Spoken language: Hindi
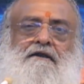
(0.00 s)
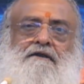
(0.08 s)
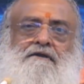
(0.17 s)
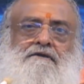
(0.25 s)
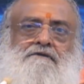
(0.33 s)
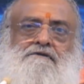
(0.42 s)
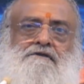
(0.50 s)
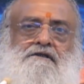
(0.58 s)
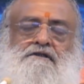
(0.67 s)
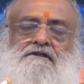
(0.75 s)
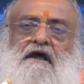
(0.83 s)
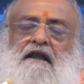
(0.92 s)
सृष्टा
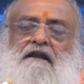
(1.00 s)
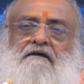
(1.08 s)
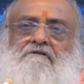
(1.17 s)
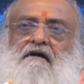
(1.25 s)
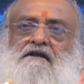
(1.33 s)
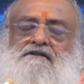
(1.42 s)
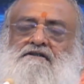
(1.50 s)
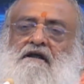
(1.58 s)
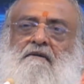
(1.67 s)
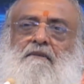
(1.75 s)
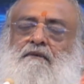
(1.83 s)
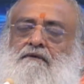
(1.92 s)
ने वासना
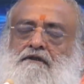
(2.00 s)
पूर्ति का